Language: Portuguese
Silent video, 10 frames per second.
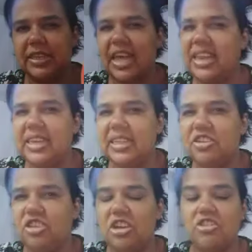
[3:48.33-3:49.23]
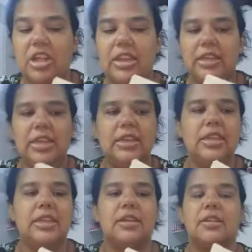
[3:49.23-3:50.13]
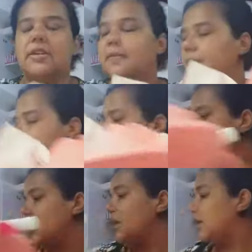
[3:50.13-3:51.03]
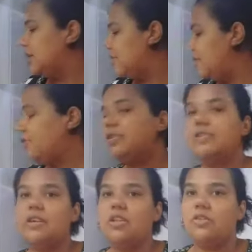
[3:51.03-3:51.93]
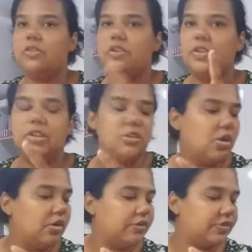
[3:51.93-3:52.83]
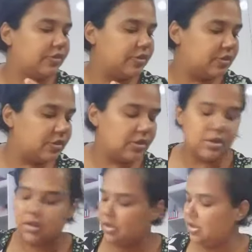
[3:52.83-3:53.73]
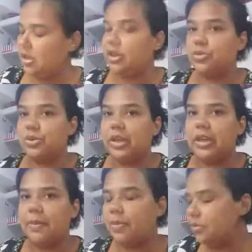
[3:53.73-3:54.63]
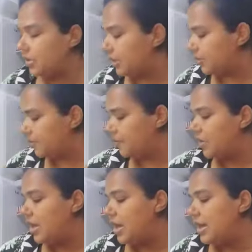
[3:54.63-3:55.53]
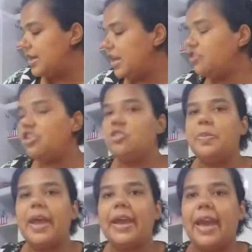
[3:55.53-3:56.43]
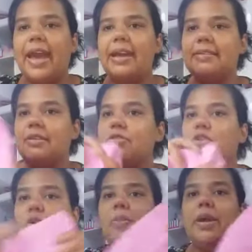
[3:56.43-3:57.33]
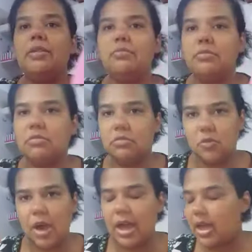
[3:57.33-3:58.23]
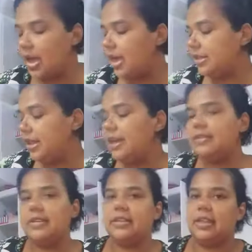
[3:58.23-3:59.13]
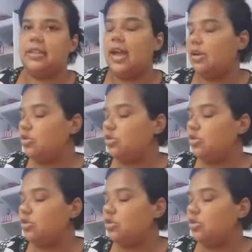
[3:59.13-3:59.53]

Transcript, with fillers: Que tá linda, gente. Tá linda, linda, linda. Que também foi R$19,99. E tudo aqui aprontando. E aí, gente, pra casa eu só comprei quatro, é, três itens, tá?